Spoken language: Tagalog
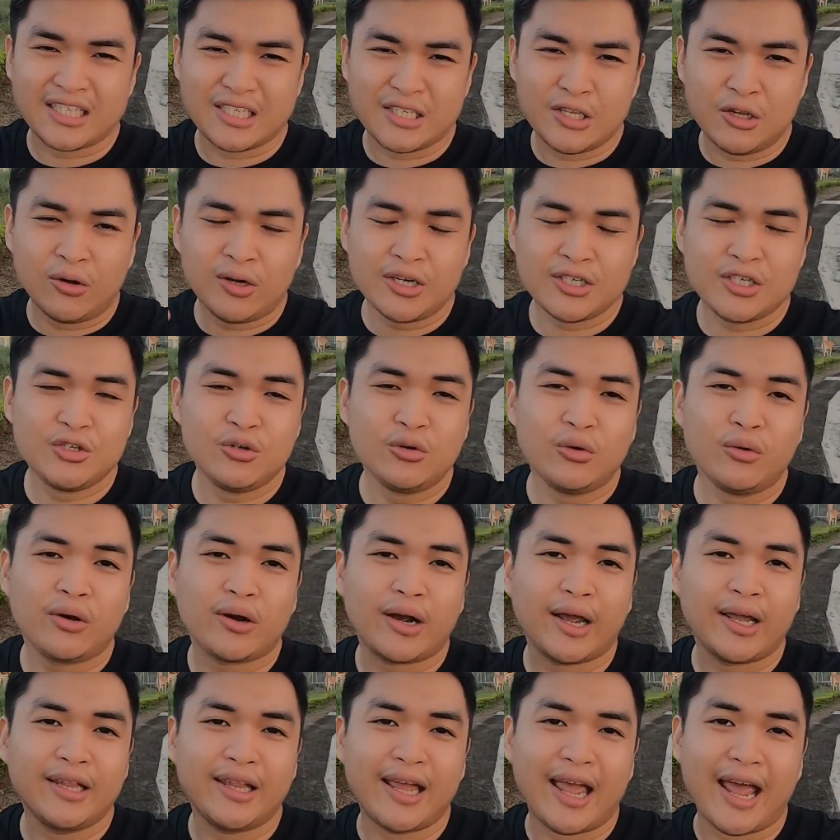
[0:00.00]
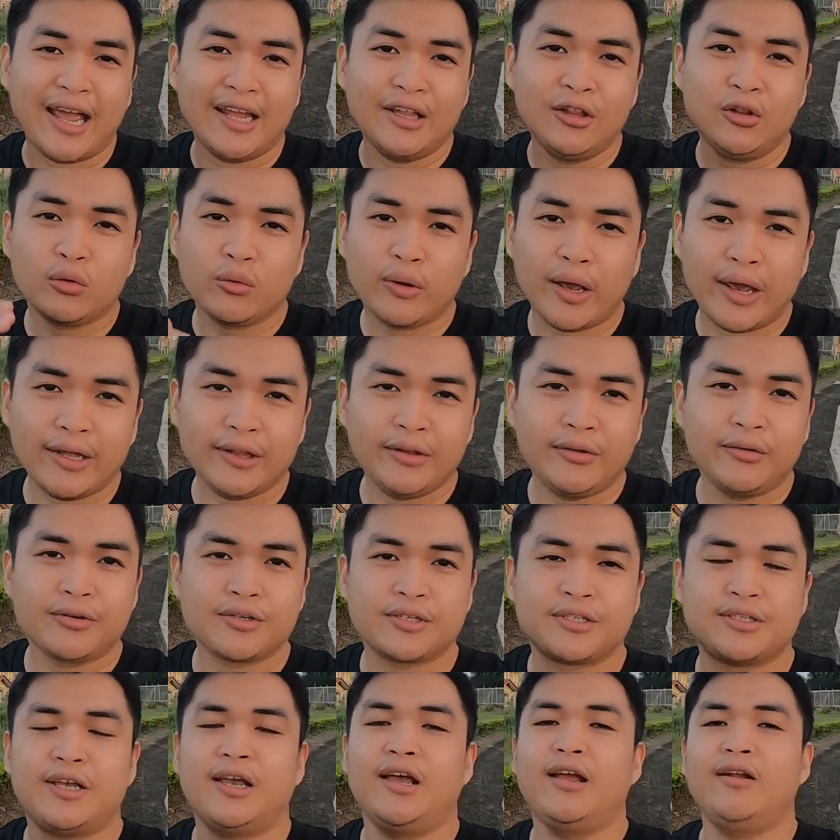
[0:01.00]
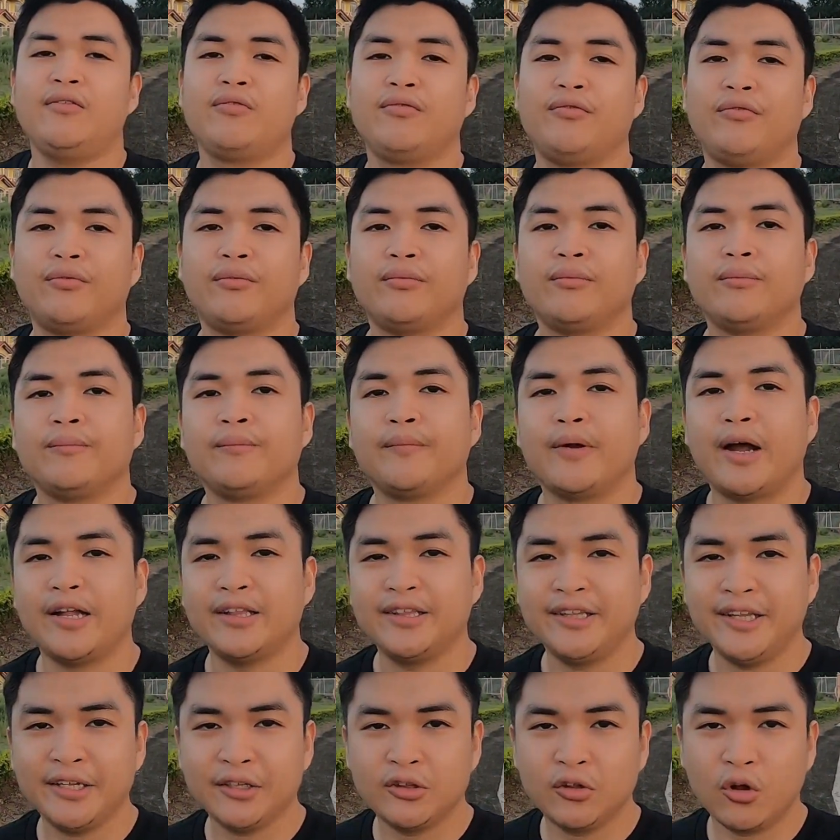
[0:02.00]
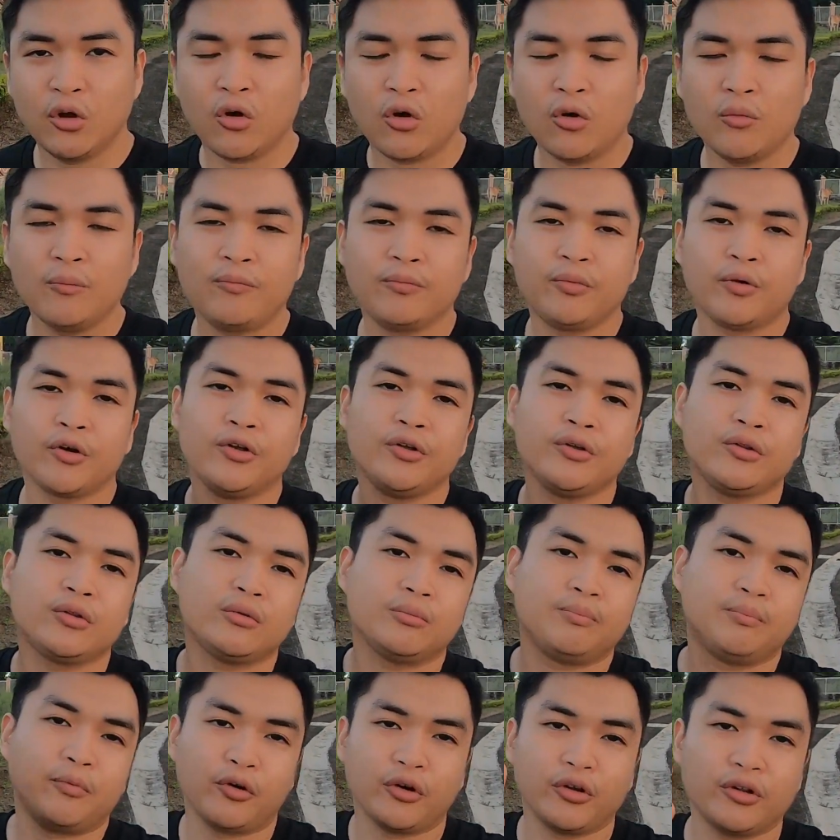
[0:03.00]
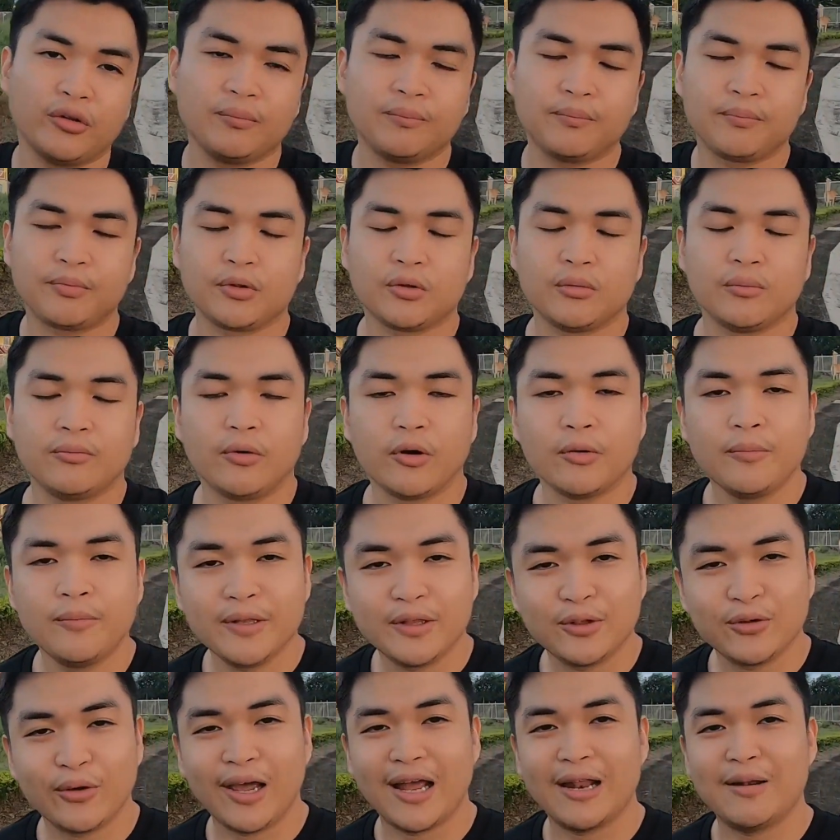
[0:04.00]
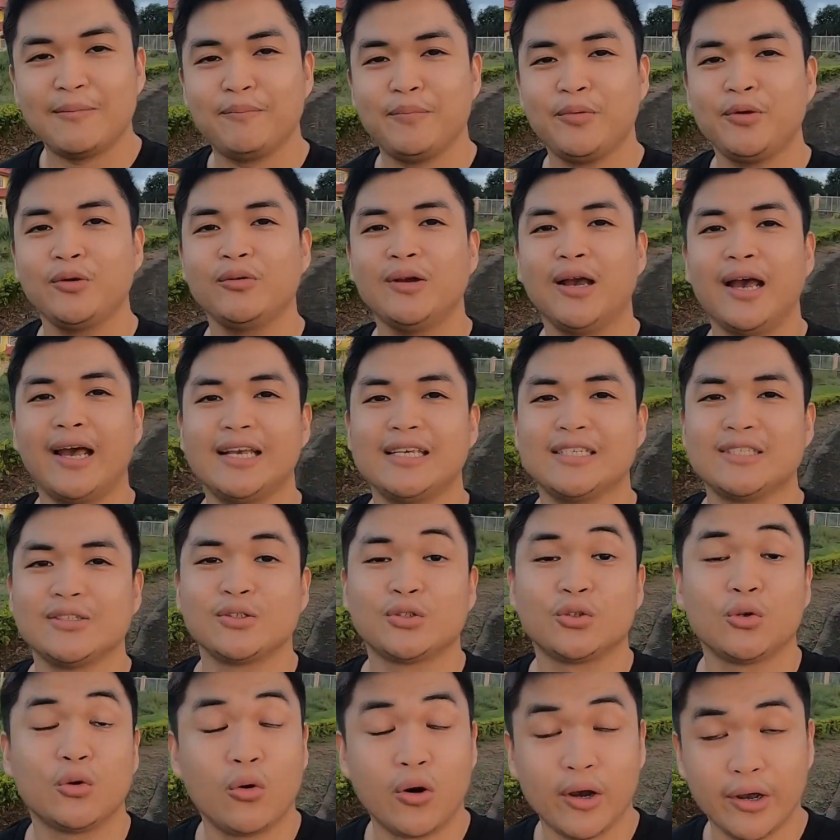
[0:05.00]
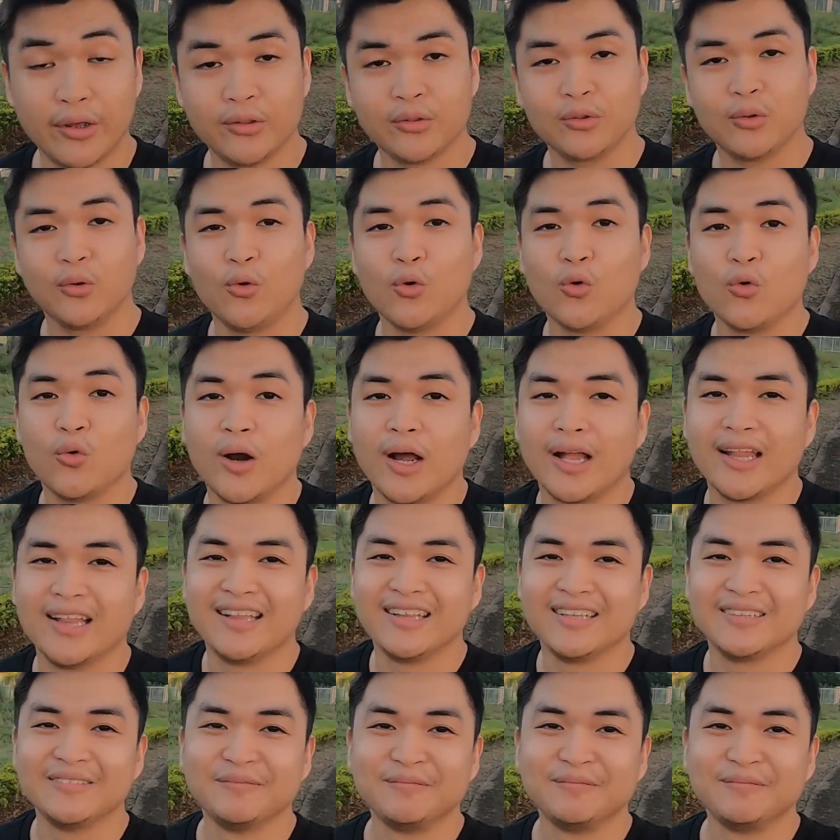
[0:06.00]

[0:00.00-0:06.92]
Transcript: as long as you can educate yourself. Andito ako for you for for me to help you guys. Gusto ko kayong tulungan.